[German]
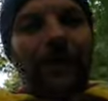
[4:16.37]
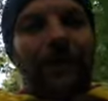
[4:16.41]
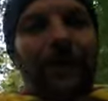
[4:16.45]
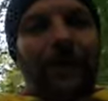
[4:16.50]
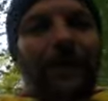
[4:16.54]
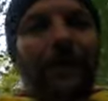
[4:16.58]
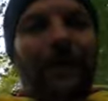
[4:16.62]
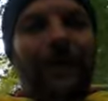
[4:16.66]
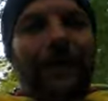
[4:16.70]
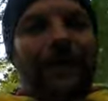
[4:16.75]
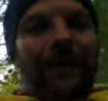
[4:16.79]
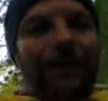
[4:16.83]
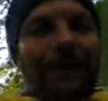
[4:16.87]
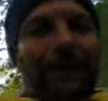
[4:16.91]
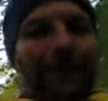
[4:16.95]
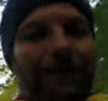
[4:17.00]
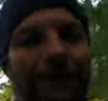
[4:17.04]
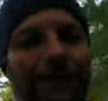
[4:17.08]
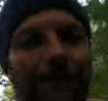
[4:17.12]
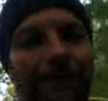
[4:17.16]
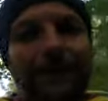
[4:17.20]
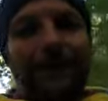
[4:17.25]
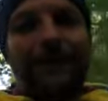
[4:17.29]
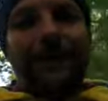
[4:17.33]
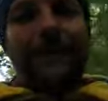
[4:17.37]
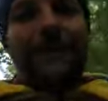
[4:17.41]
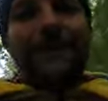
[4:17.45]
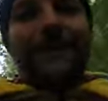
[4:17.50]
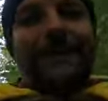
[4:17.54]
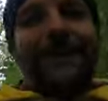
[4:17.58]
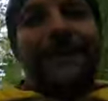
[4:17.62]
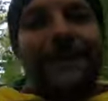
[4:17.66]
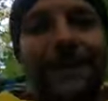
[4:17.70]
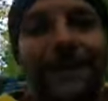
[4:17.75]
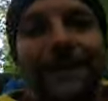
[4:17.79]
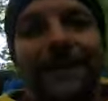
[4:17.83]
Ja, aber
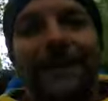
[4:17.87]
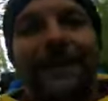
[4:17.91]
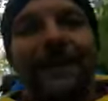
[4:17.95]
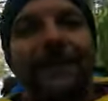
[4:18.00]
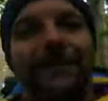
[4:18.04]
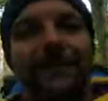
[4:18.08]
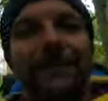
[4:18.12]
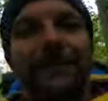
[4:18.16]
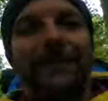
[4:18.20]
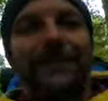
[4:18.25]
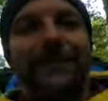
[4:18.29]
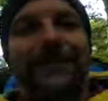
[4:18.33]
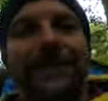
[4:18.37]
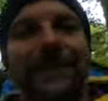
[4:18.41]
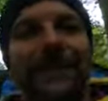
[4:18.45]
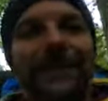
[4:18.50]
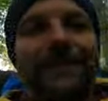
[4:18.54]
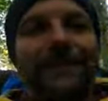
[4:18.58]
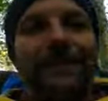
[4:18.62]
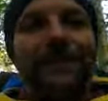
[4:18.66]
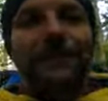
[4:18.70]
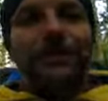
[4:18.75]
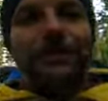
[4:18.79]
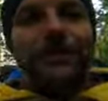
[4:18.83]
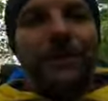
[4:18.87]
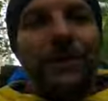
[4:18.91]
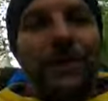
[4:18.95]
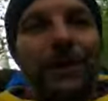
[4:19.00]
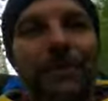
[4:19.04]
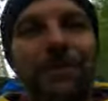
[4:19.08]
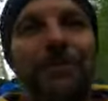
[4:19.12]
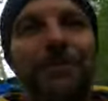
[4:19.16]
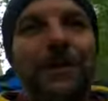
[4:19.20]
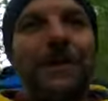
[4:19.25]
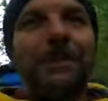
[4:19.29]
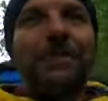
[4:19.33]
wisst ihr ja inzwischen,
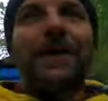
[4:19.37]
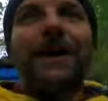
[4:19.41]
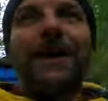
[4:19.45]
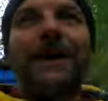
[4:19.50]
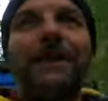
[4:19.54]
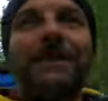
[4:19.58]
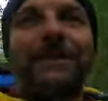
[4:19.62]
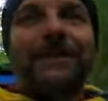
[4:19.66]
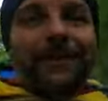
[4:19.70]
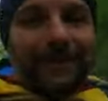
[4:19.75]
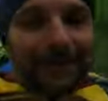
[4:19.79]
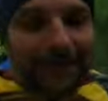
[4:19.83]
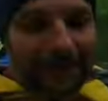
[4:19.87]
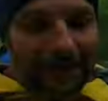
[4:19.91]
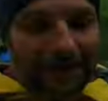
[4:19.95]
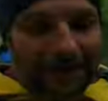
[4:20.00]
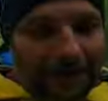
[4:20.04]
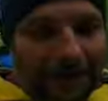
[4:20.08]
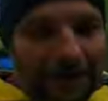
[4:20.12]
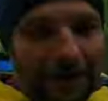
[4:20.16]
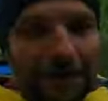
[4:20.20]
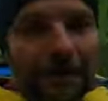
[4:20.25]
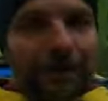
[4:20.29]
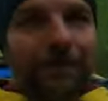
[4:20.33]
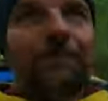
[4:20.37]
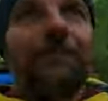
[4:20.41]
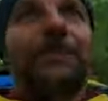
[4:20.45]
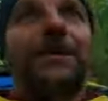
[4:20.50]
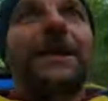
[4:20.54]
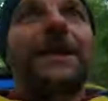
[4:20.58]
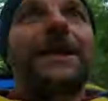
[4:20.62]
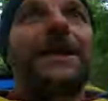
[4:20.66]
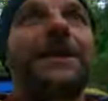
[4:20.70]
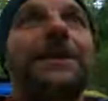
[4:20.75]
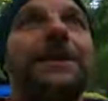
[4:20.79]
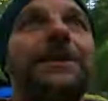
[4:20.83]
mir macht es
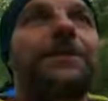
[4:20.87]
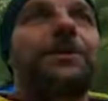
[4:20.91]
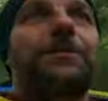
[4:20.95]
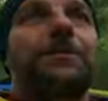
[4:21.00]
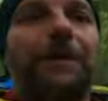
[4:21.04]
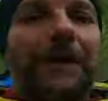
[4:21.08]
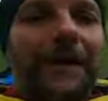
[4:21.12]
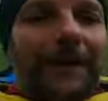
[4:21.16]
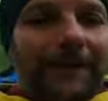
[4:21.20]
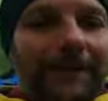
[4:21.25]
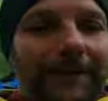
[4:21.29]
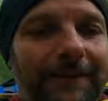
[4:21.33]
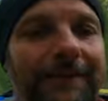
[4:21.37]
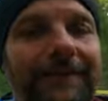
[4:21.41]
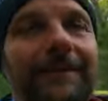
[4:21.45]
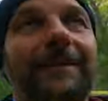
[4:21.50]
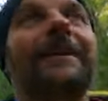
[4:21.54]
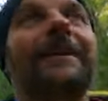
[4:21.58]
mega Spaß.